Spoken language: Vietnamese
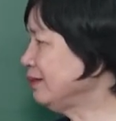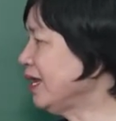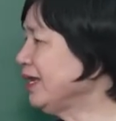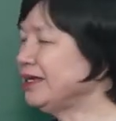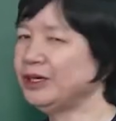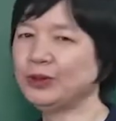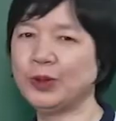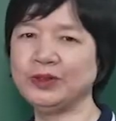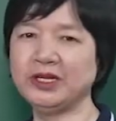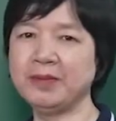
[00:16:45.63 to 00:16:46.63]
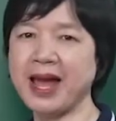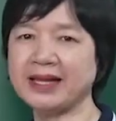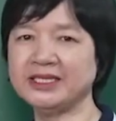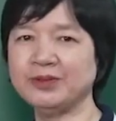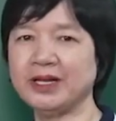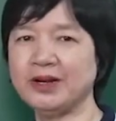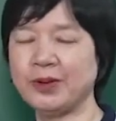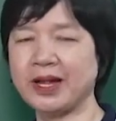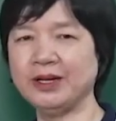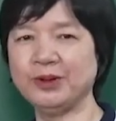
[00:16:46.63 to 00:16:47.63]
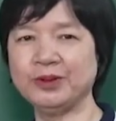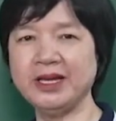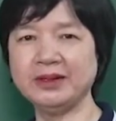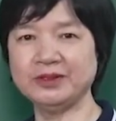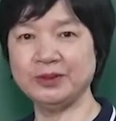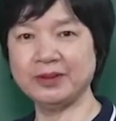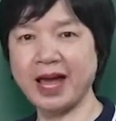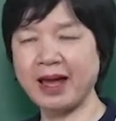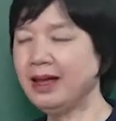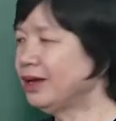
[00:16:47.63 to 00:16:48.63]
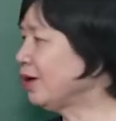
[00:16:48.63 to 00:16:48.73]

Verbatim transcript: đây là yếu tố thứ ba trong thần thoại đầu tiên của chúng ta,